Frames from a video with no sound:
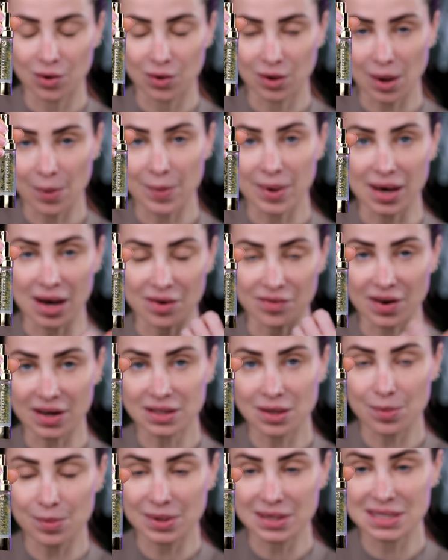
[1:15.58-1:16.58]
كمان
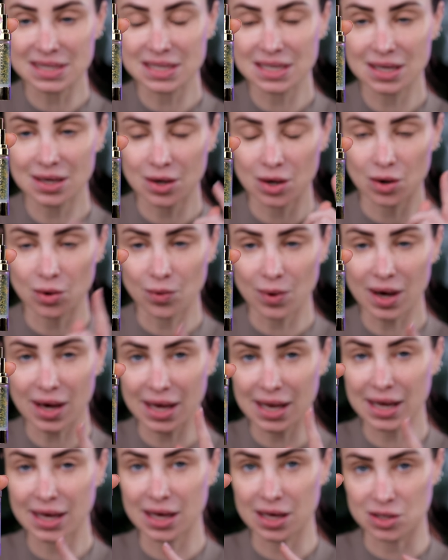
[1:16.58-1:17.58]
الفيتامين سي
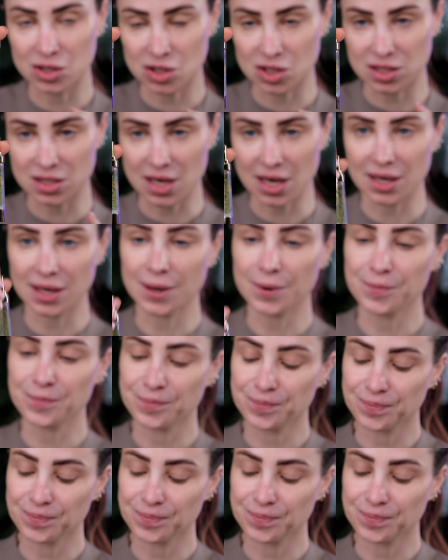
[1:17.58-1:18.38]
وخلايا الجذعيه